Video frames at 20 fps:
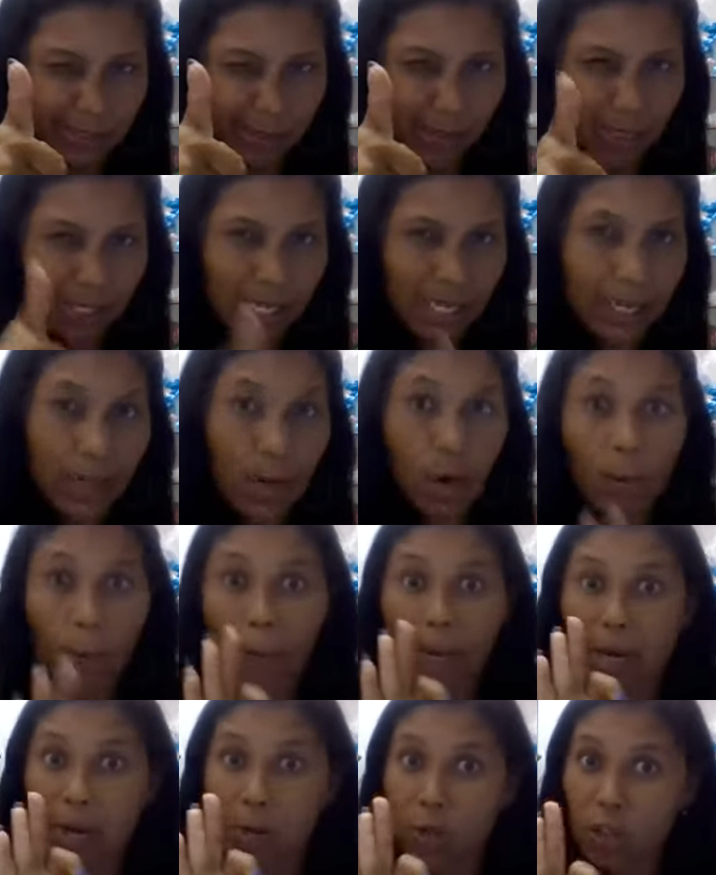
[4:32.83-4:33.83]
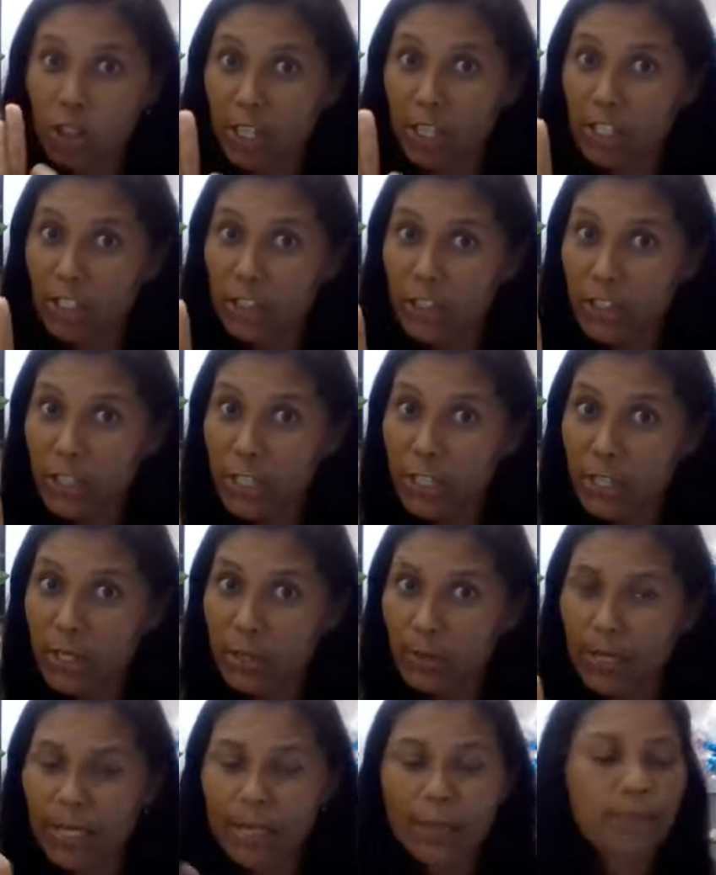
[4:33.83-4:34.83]
Ok? Pagou
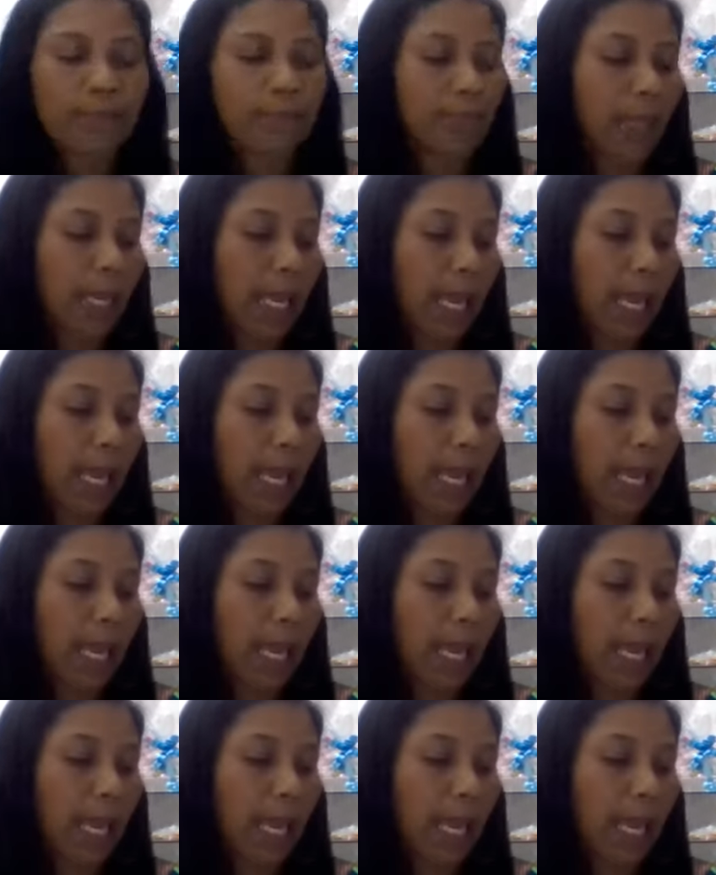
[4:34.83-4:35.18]
direitinho, hein?